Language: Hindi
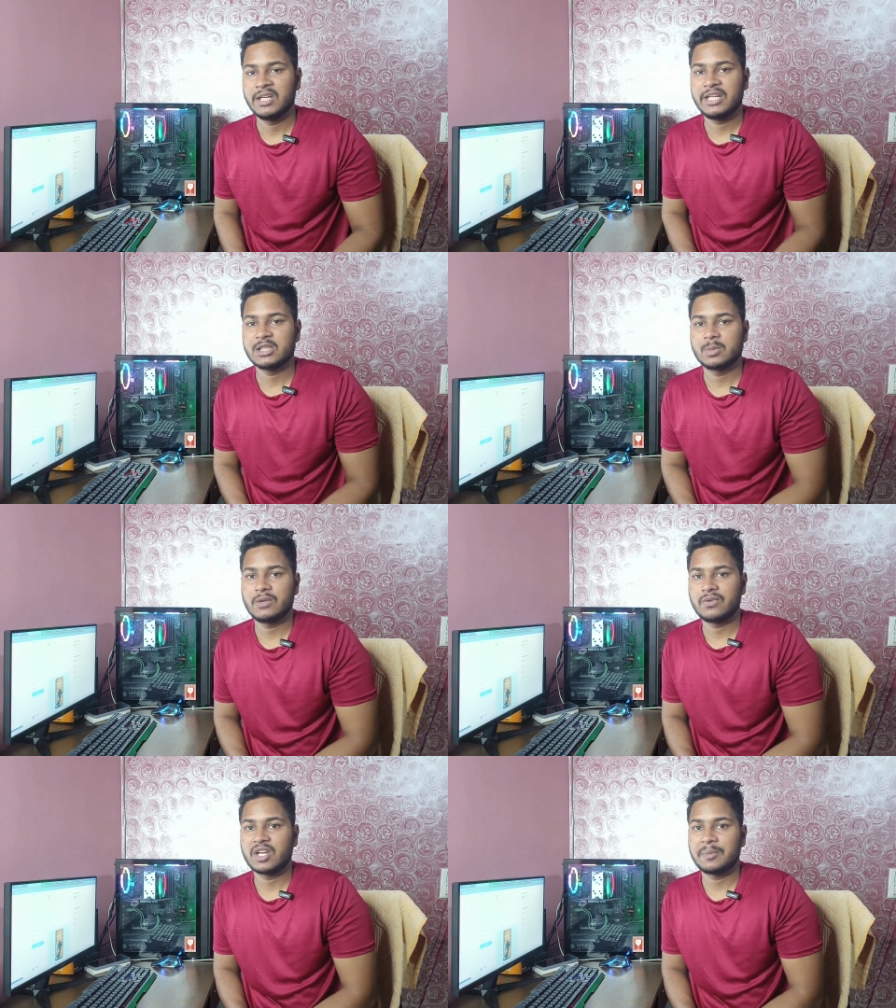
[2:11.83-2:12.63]
इन
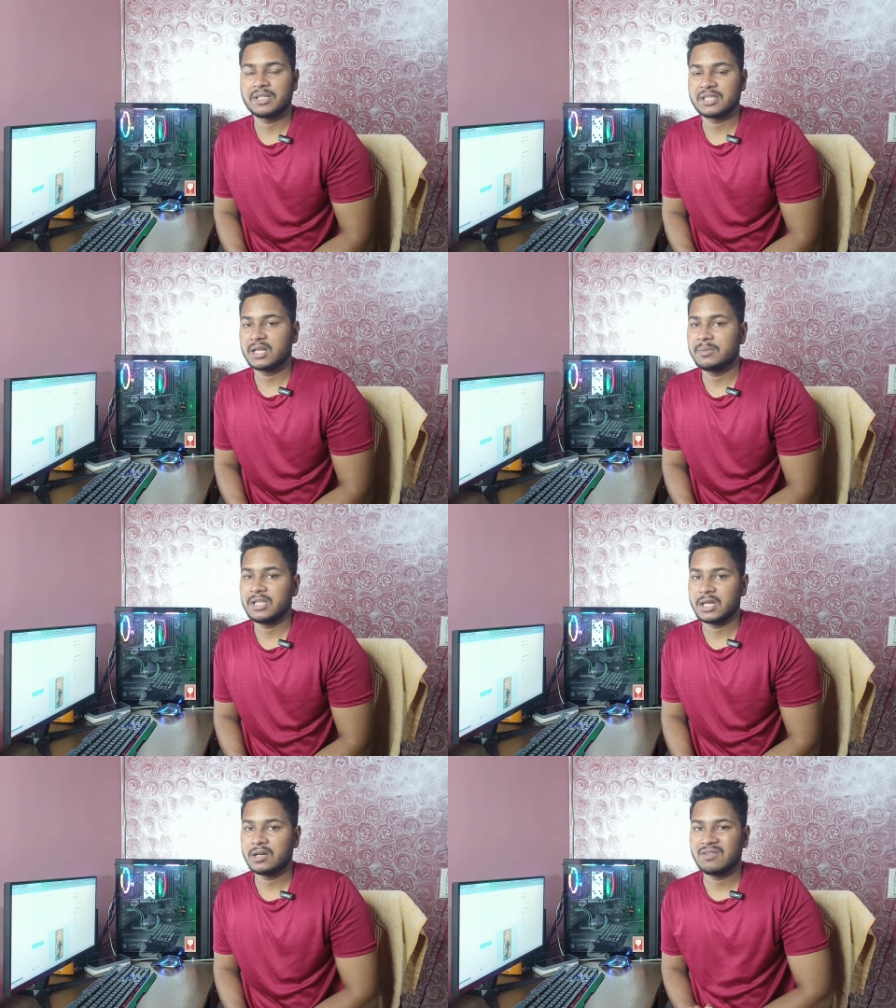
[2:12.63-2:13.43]
डिस्प्ले फिंगरप्रिंट स्कैनर
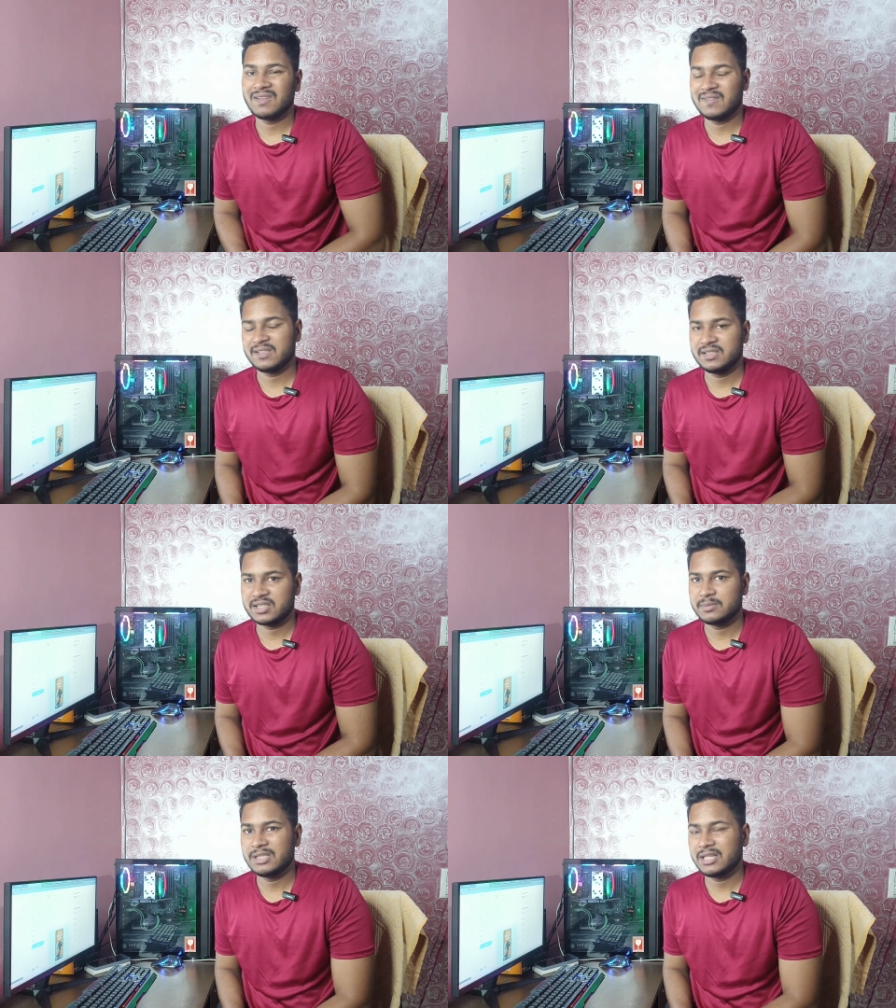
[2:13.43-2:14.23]
मिल जाएगा वाईफाई
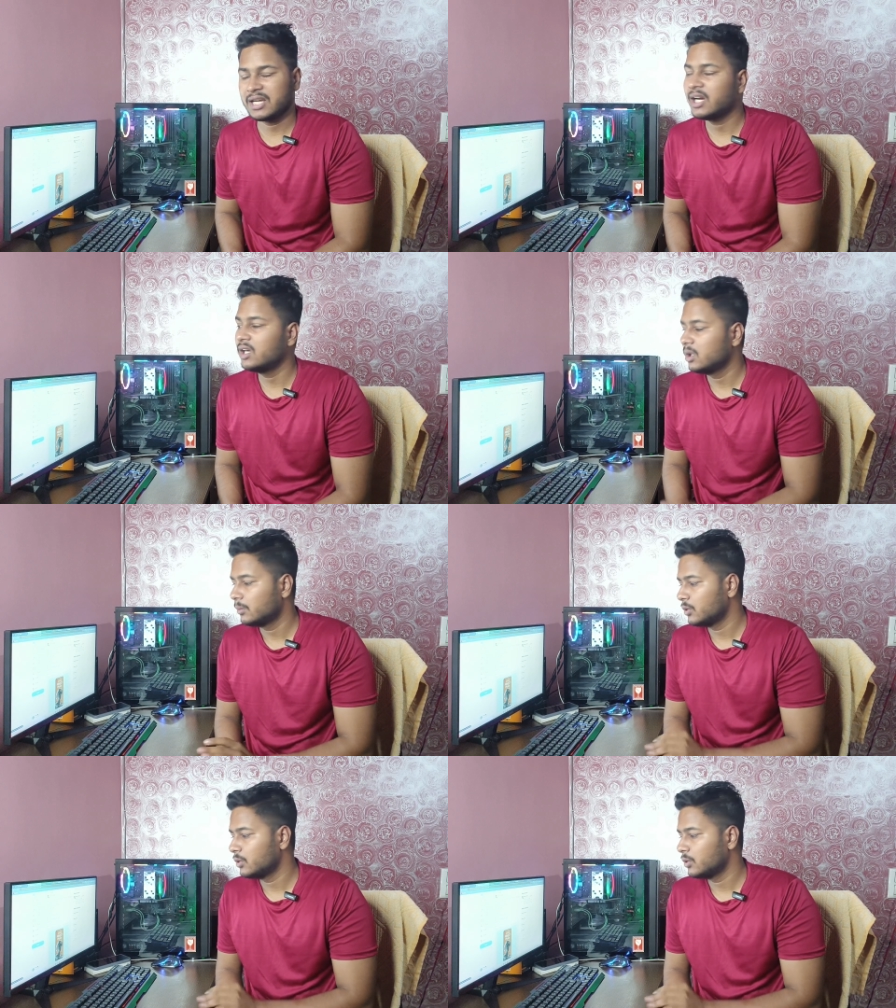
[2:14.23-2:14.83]
सिक्स मिल जाएगा